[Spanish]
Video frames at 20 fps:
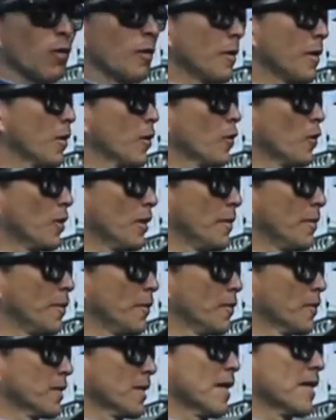colombiano con
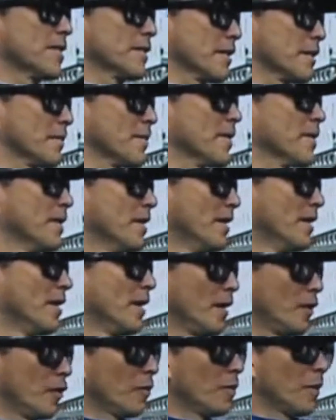deportes, ACERPA.
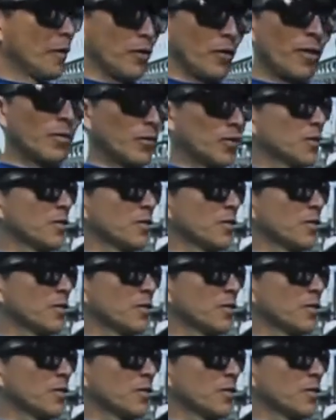Ellos me ayudan